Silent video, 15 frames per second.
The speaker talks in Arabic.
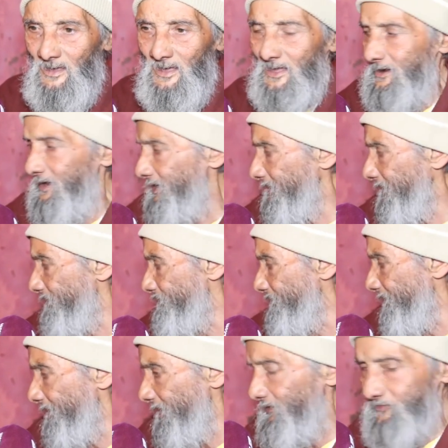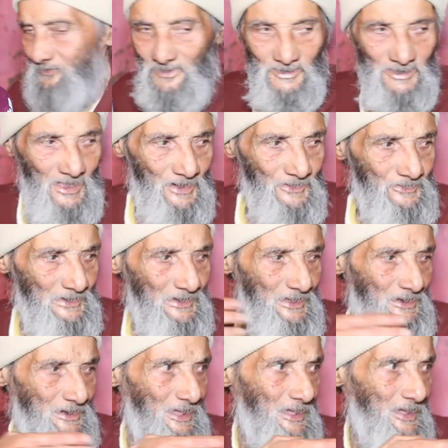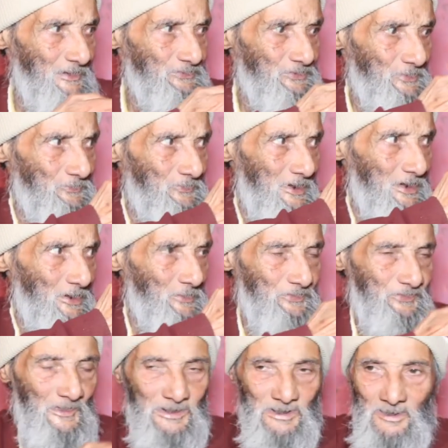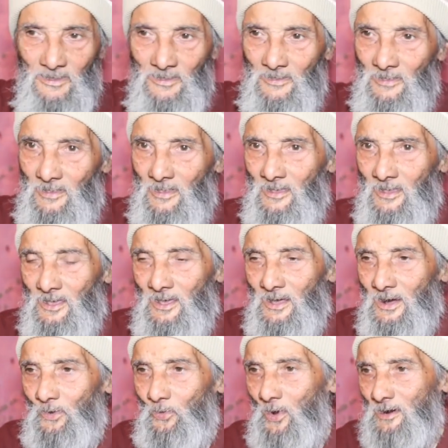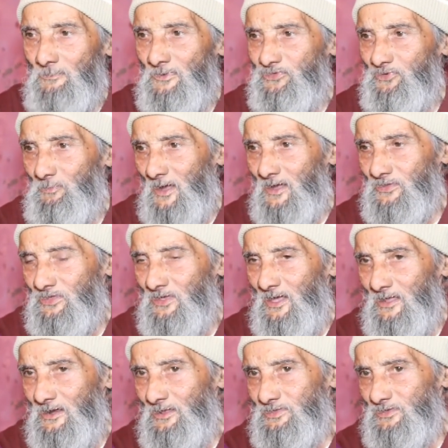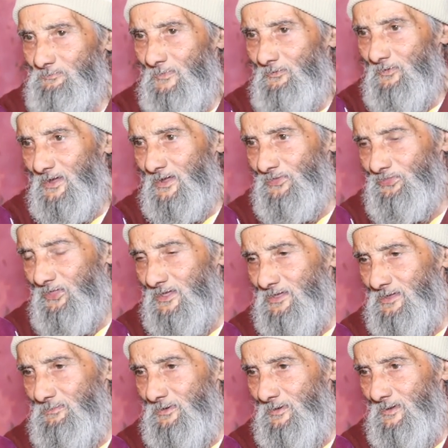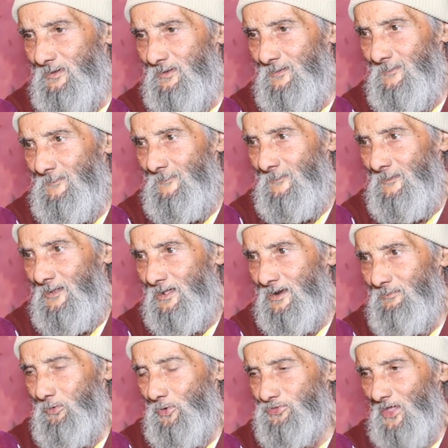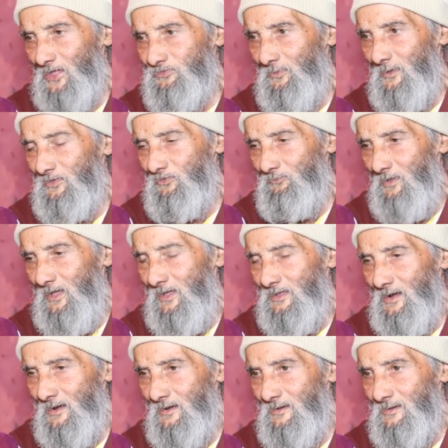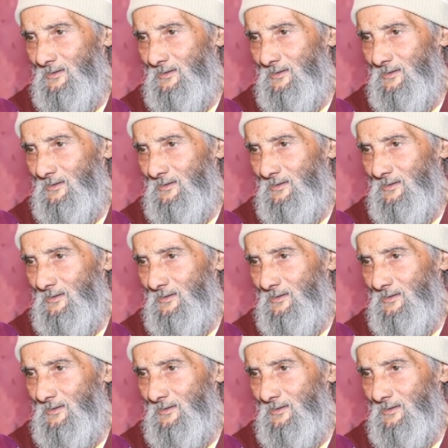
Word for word: انا كندير راسي هنا رجلي هنا شوف فين كنوصل هو المطبخ ديالي تما فين كنطيب البوطات فات معايا